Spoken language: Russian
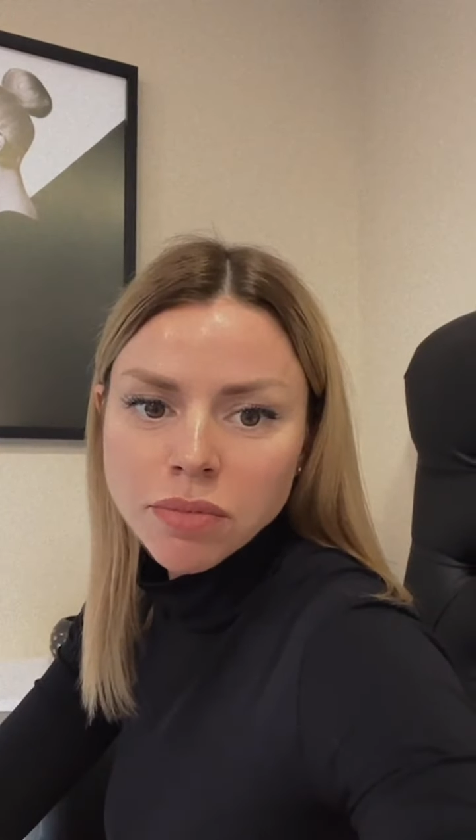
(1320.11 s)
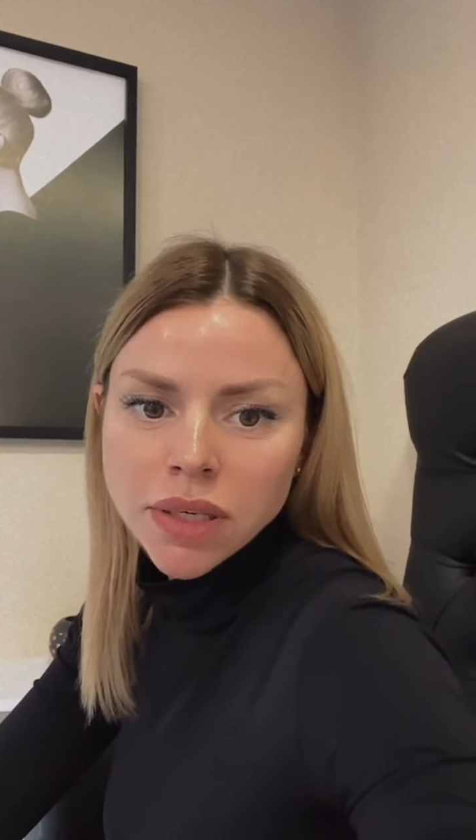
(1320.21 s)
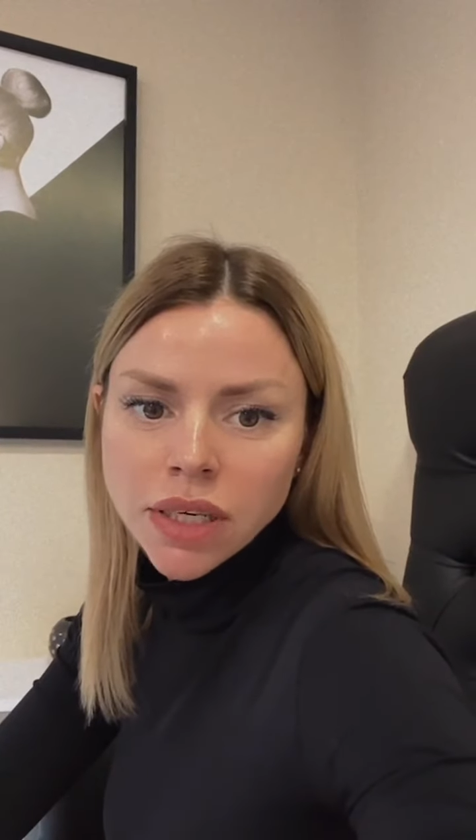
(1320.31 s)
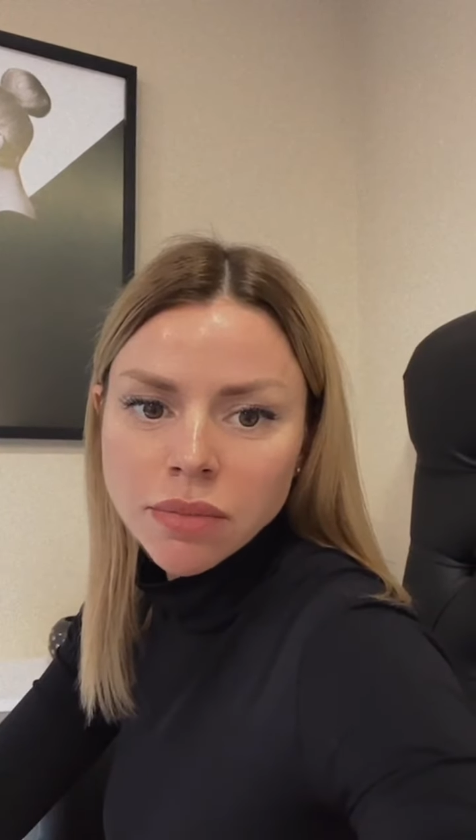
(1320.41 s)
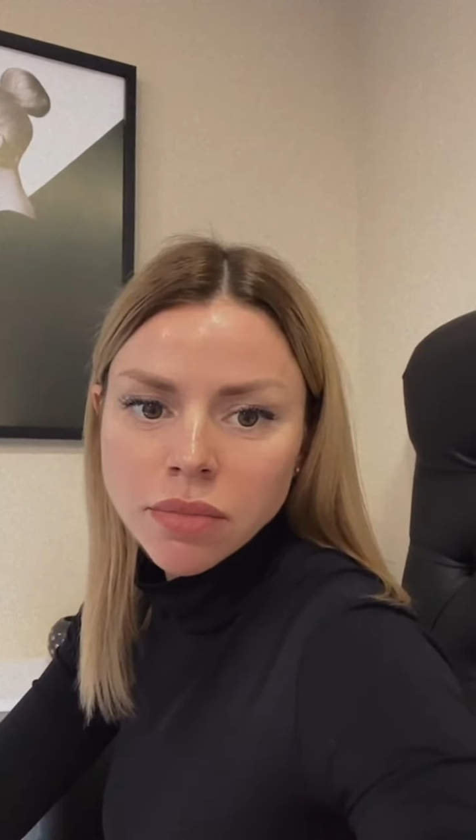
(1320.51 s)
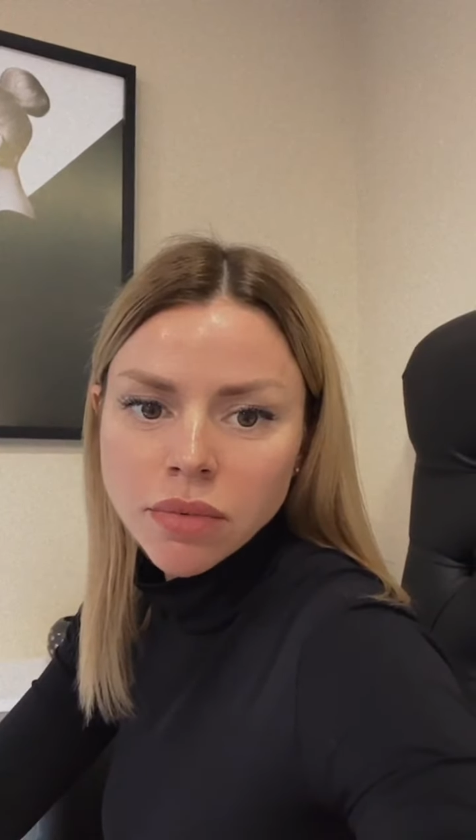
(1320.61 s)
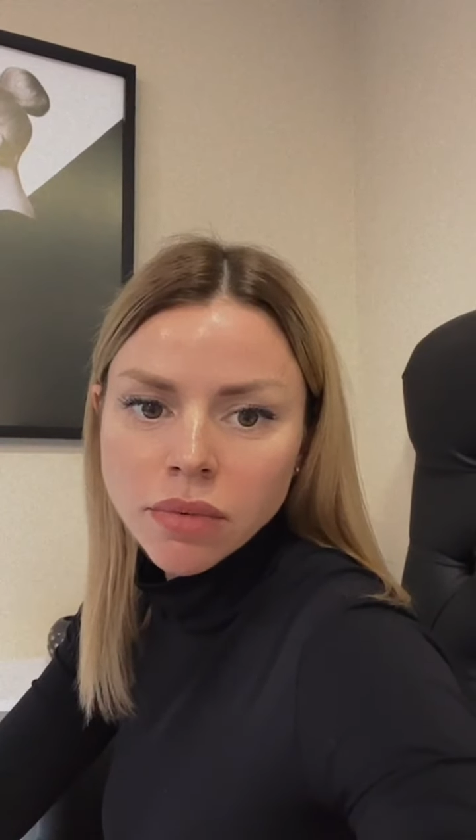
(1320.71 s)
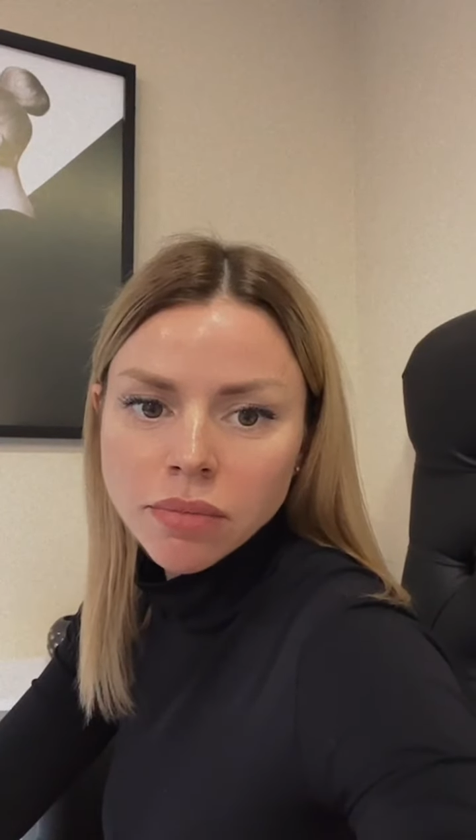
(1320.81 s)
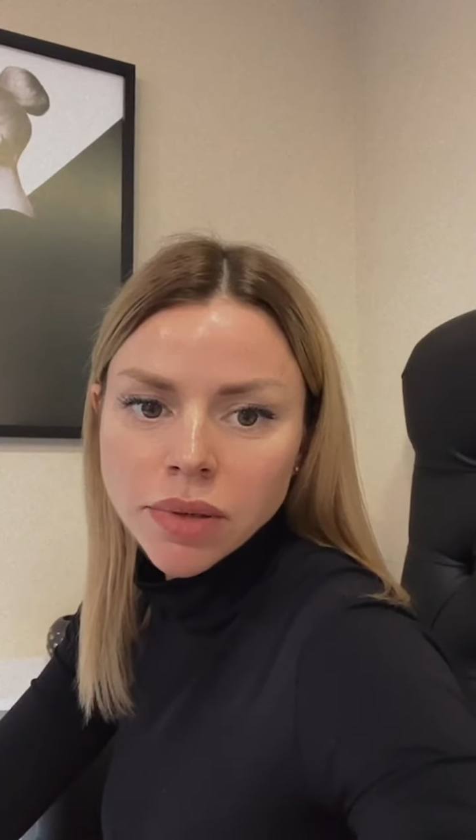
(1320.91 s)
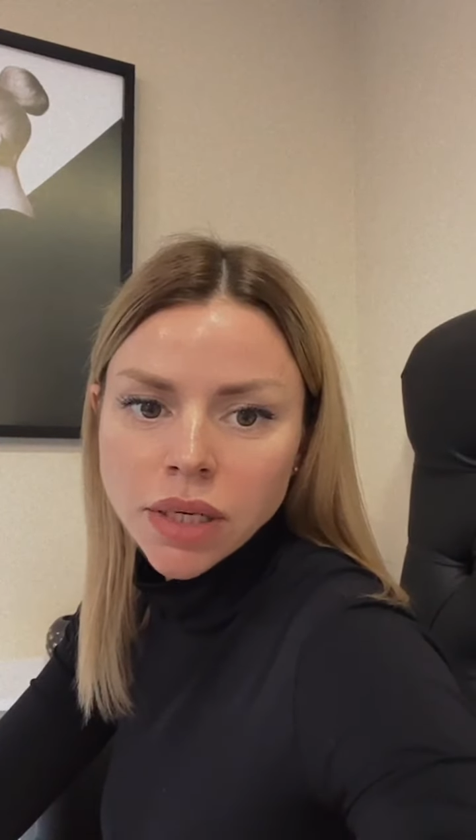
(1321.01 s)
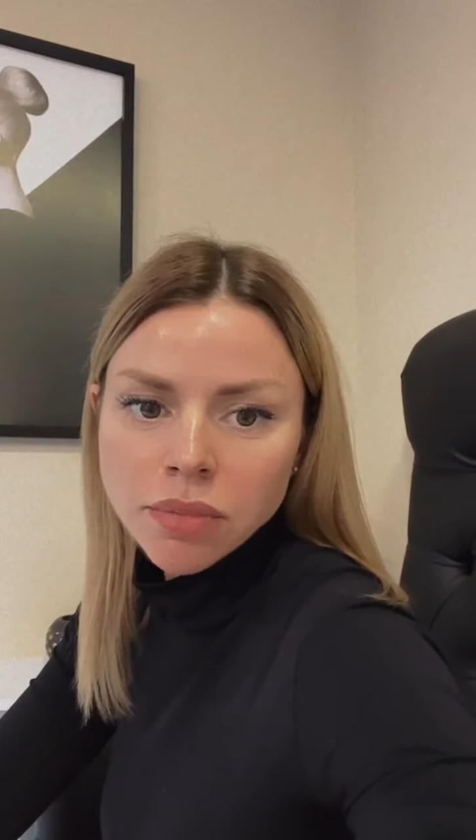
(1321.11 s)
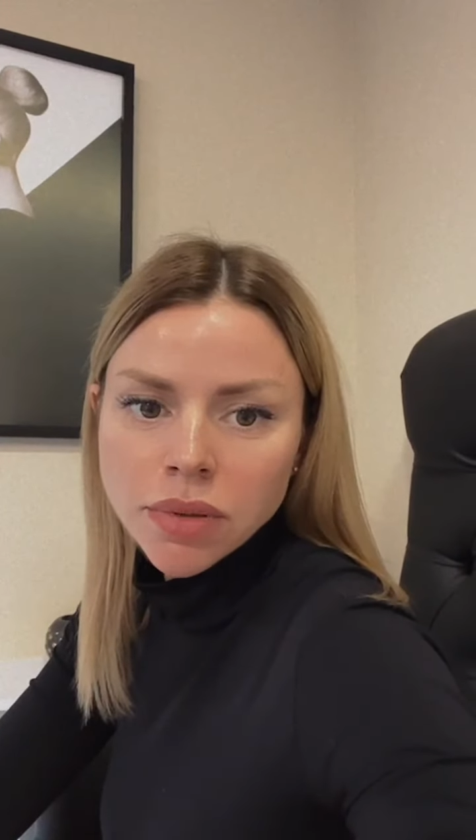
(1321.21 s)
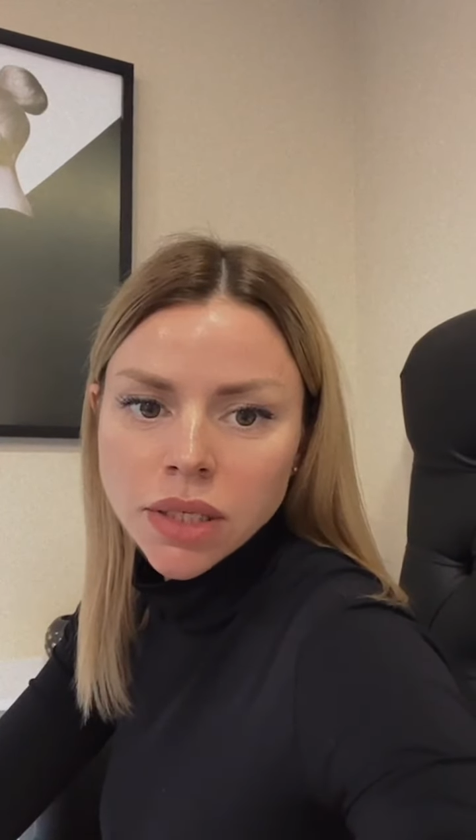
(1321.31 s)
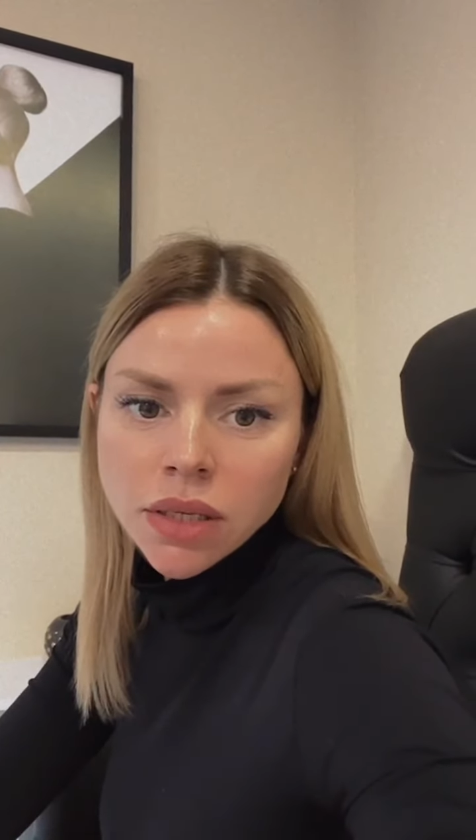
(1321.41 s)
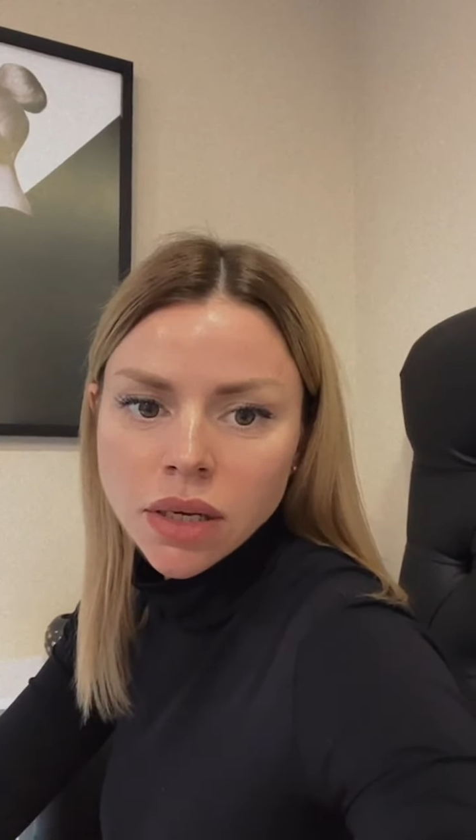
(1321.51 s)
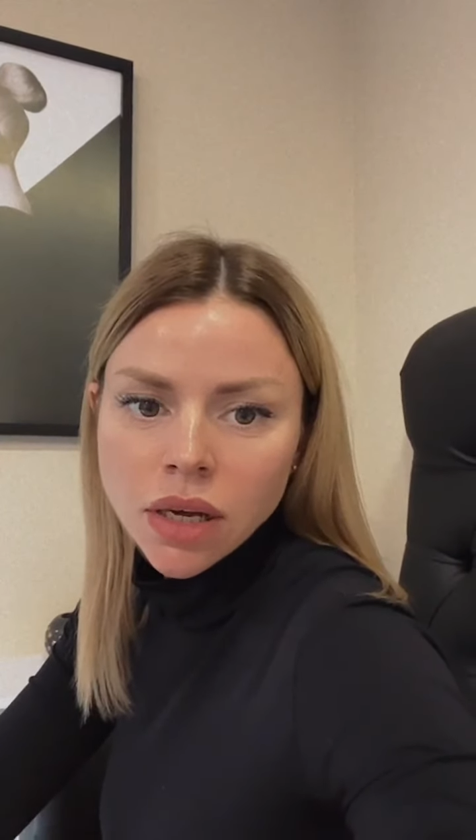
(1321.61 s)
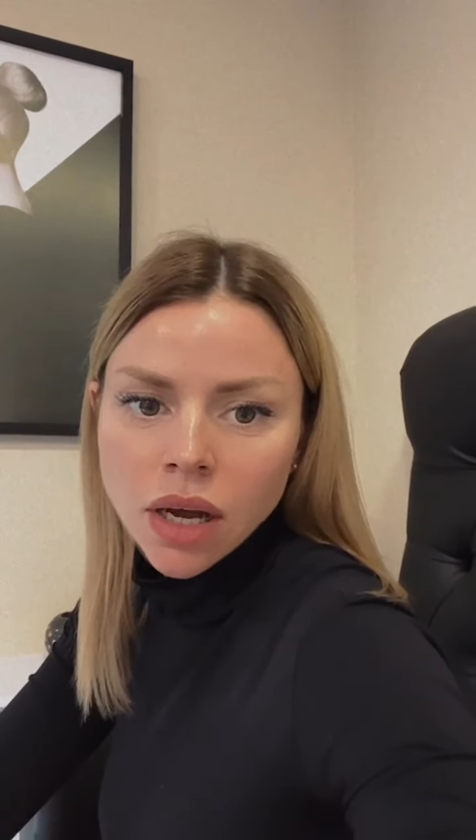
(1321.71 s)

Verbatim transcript: были, были бы